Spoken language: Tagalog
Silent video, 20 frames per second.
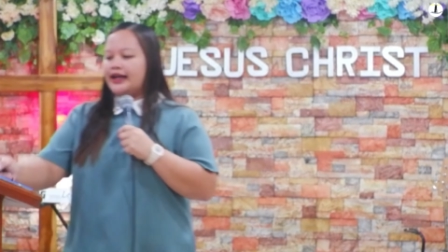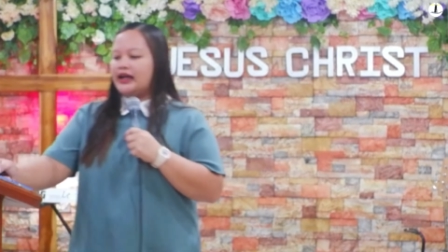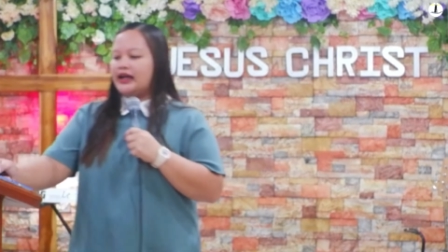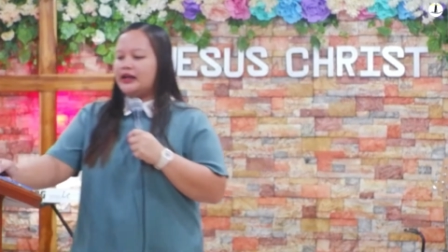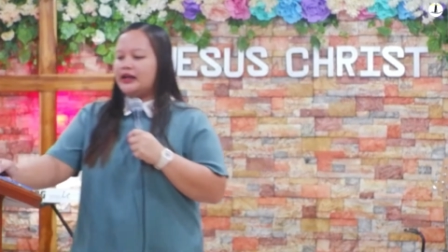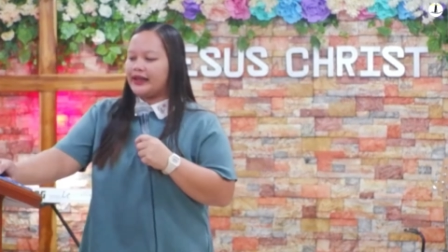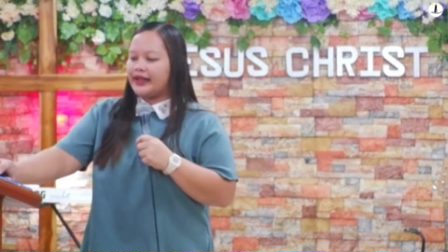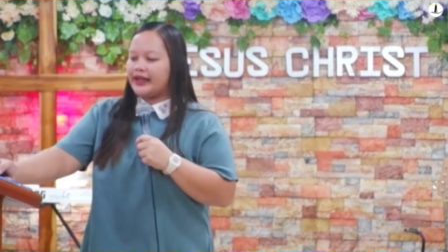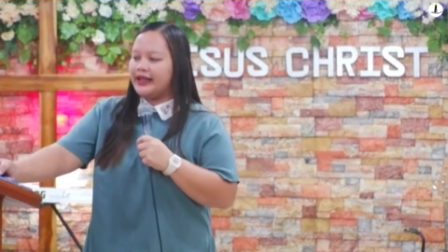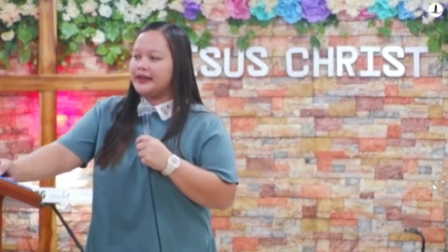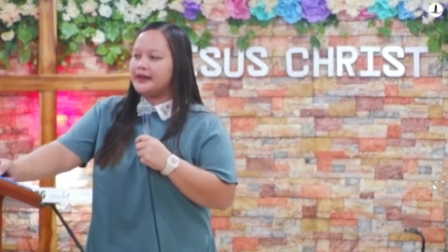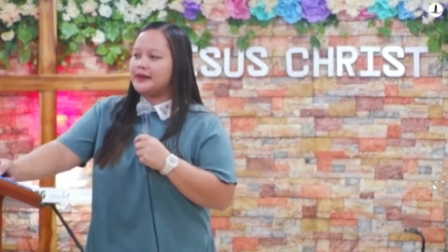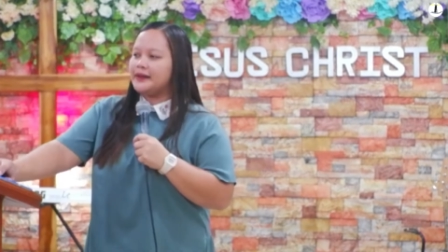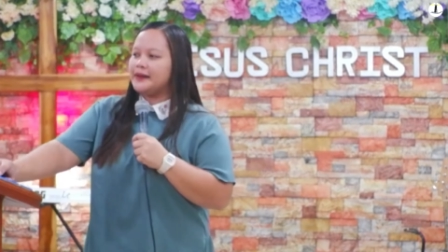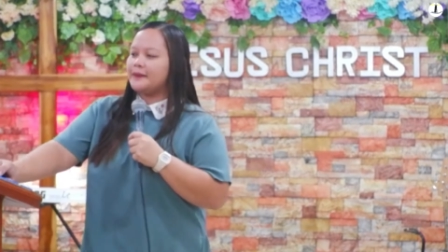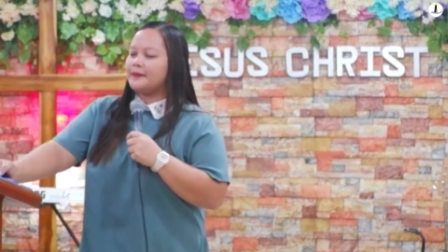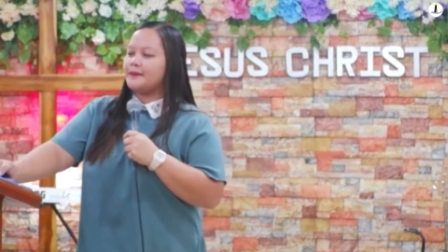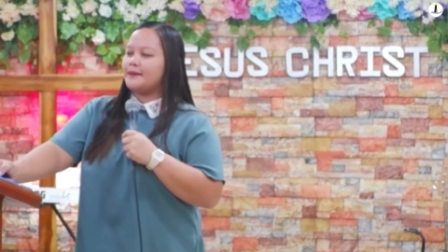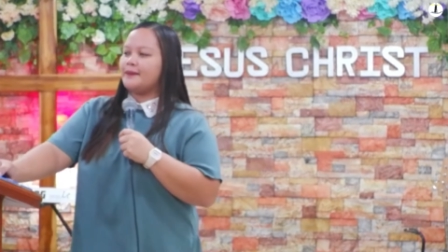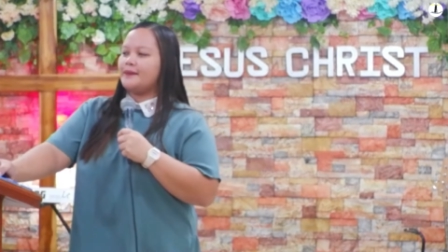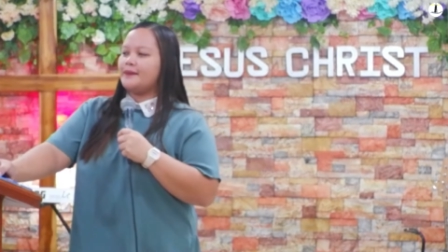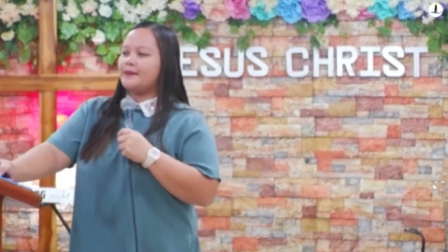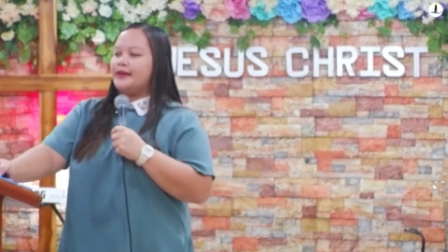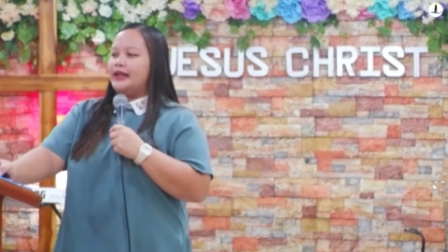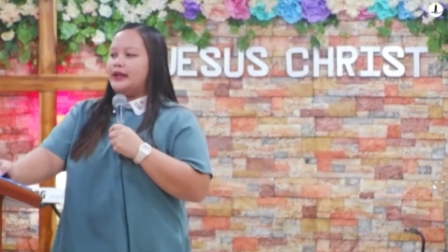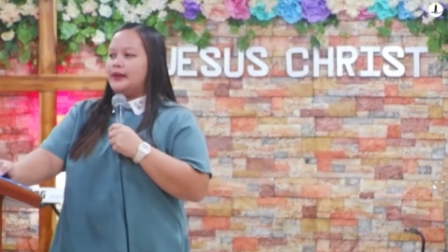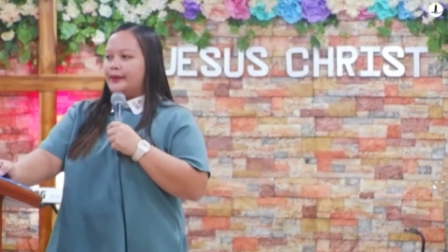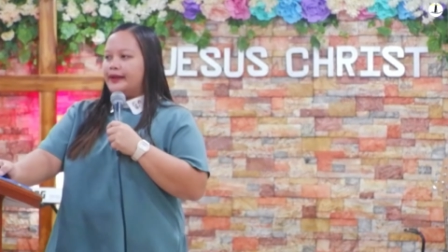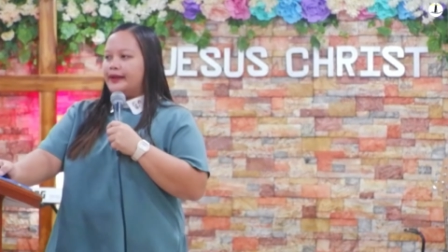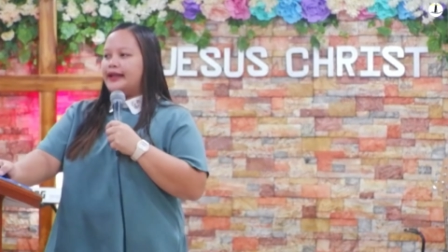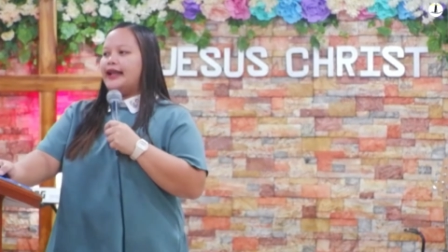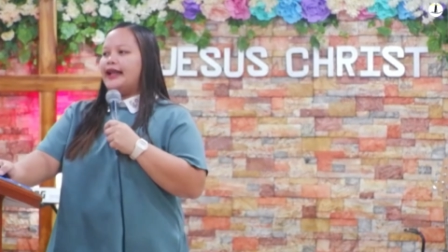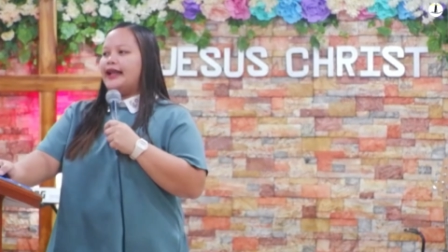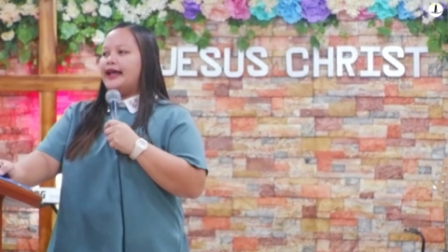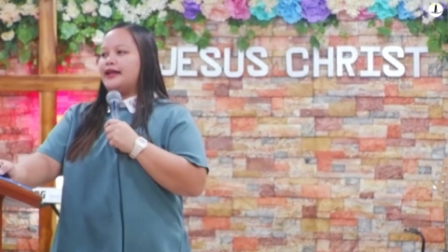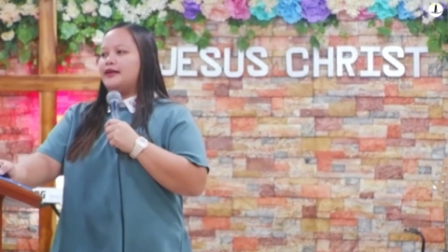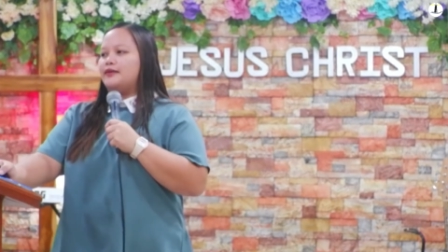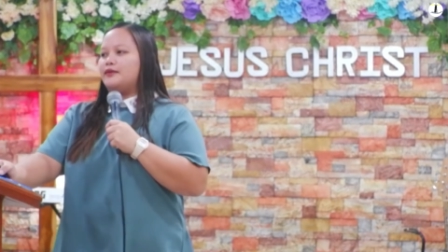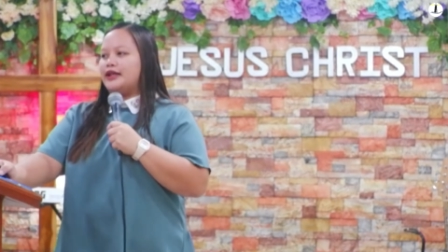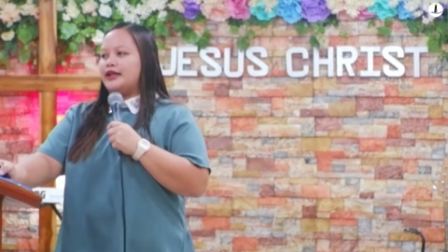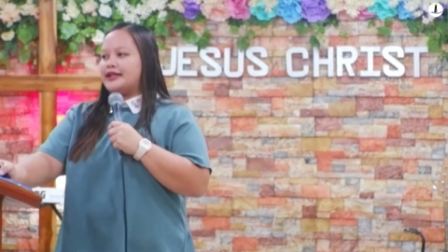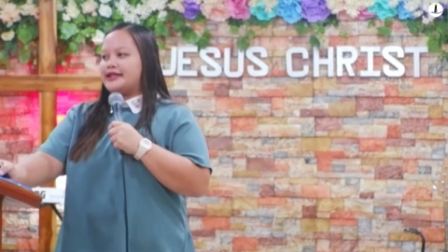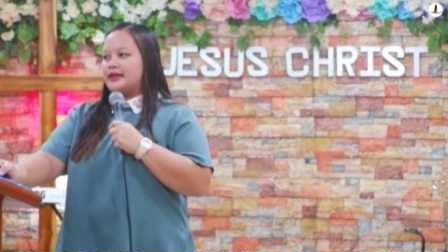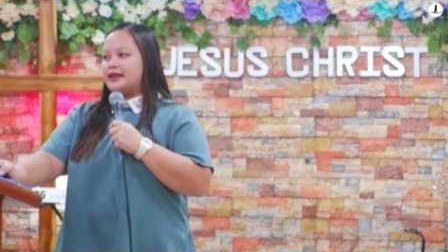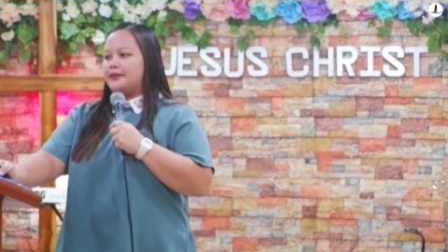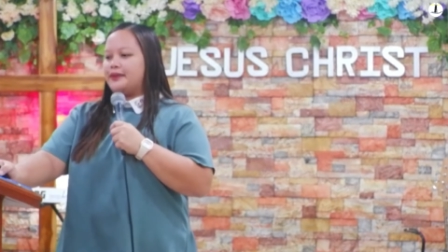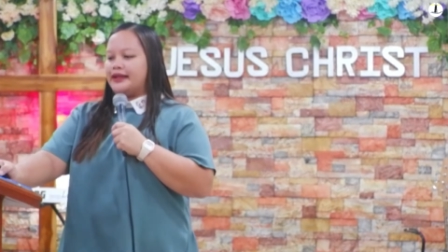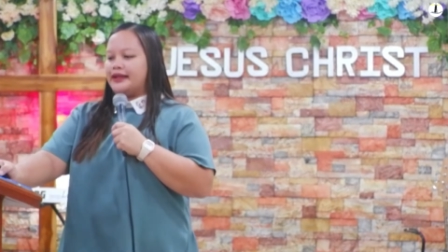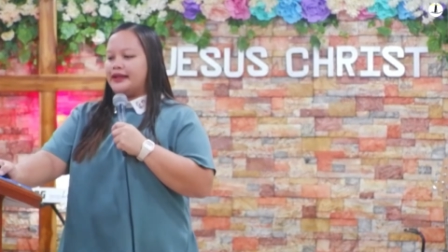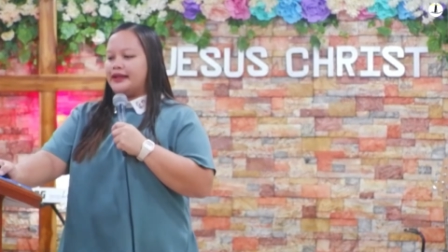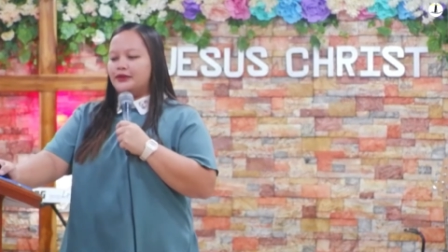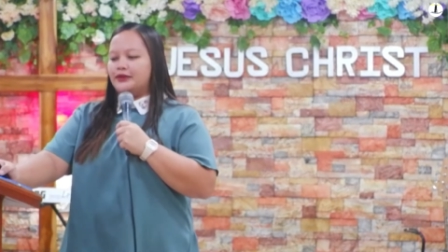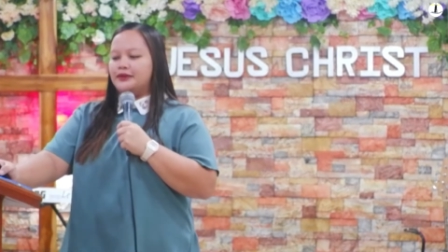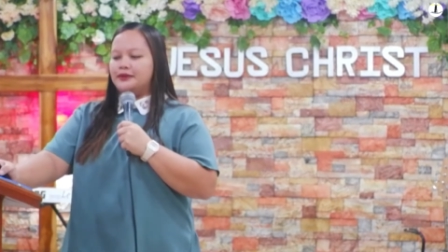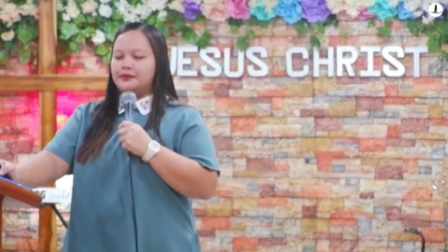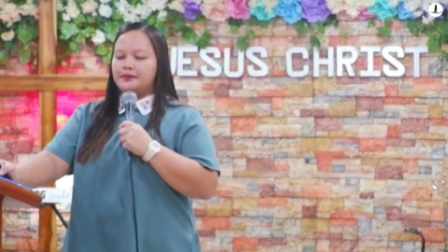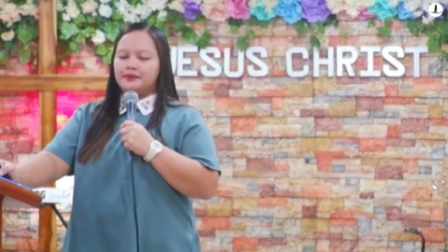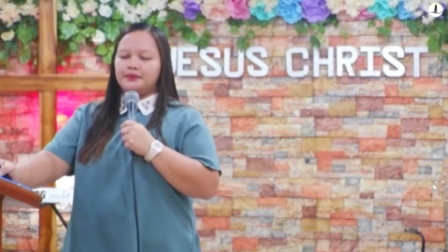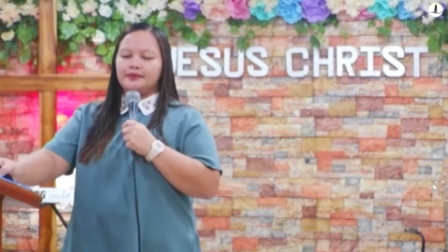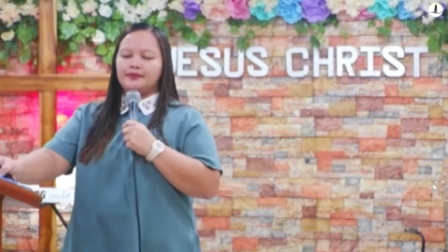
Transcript: kapatid? Ipanalangin mo yan sa Panginoon.